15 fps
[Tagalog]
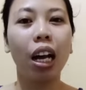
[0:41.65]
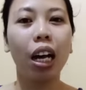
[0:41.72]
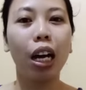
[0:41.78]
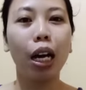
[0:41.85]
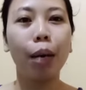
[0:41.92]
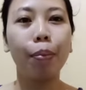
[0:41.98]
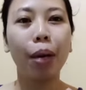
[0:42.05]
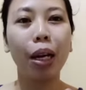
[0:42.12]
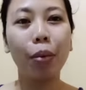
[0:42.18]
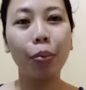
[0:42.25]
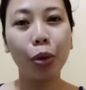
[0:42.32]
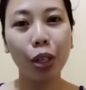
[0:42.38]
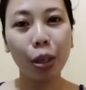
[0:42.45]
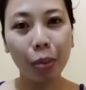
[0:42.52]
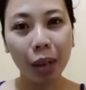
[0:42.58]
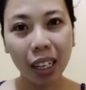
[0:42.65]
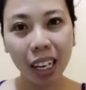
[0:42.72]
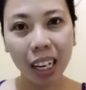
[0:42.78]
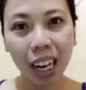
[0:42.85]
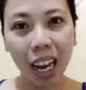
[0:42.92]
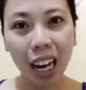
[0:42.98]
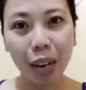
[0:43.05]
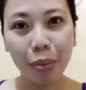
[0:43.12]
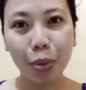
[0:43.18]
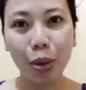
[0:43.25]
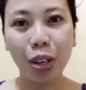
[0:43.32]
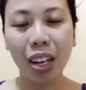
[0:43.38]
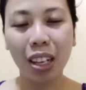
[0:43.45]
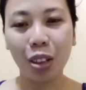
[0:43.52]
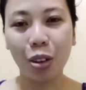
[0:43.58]
Um, alam ko namang gin alam
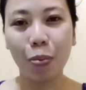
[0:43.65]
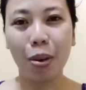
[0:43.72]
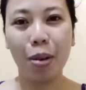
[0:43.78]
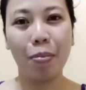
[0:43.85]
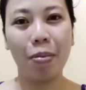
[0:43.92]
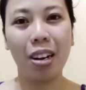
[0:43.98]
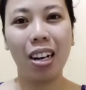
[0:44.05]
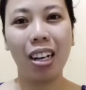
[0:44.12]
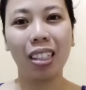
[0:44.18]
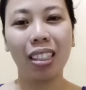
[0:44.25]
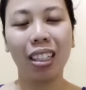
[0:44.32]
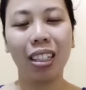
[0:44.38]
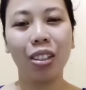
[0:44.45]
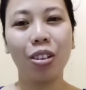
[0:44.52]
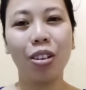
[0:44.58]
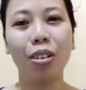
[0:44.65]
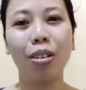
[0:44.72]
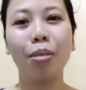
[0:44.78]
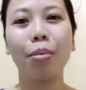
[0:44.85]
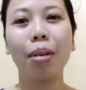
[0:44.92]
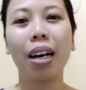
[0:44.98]
nyo na to mga products na to,